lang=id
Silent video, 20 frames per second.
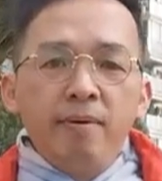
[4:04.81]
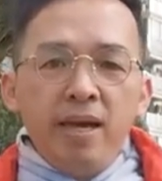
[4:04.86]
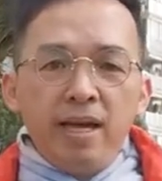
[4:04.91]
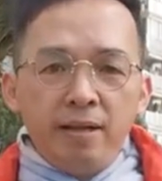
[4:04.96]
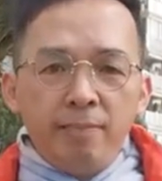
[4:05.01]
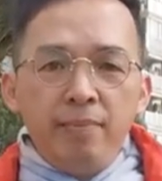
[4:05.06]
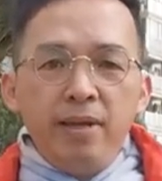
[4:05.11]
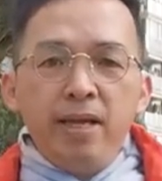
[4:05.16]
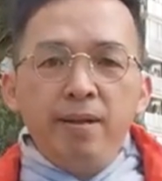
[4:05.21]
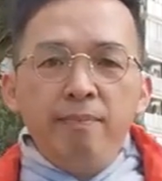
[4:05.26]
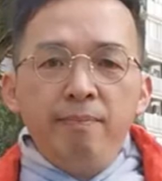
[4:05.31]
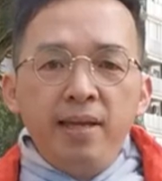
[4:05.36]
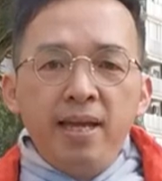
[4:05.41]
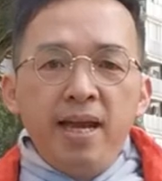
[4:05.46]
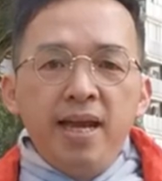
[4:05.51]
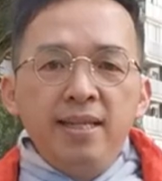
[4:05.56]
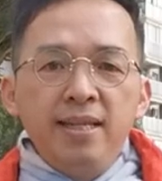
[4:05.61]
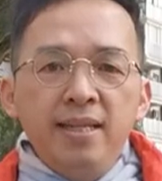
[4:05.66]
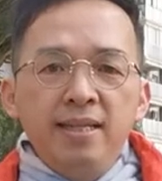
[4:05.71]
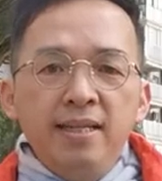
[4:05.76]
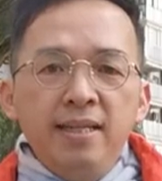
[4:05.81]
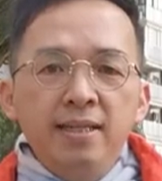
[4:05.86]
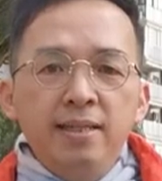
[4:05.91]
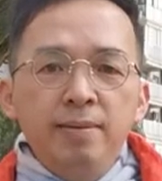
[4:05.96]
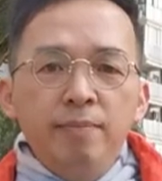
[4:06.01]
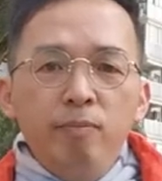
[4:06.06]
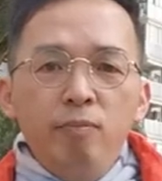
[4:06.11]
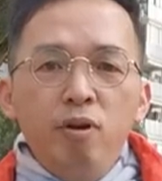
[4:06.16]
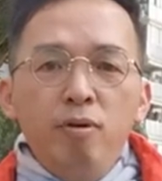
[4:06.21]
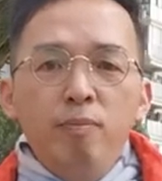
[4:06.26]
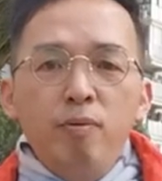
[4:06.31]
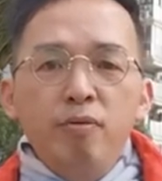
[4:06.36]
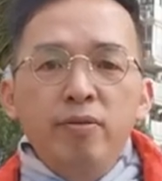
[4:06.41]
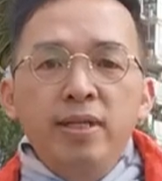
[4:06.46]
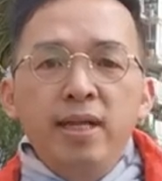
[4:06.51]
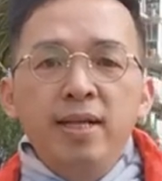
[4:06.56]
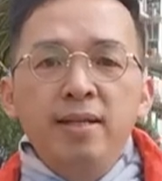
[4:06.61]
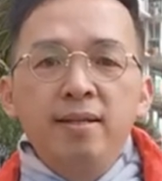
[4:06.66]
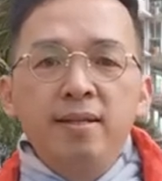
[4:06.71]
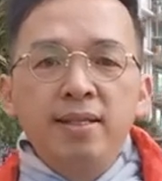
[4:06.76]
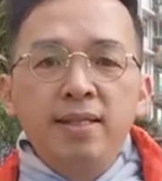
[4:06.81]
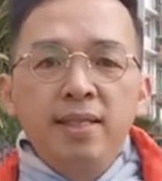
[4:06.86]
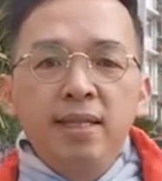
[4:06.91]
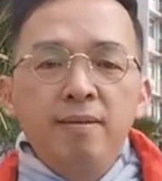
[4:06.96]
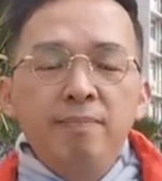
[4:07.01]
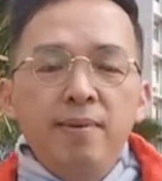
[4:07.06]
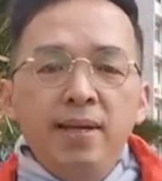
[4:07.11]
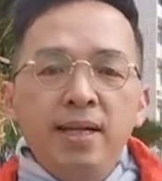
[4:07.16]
Airbnb hanyalah sebuah perusahaan kecil